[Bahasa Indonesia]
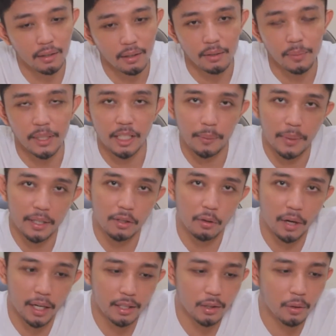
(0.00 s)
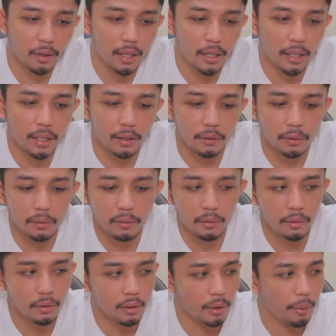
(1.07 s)
semacam astor-astoran
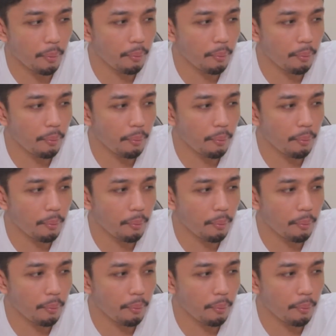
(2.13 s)
gitu.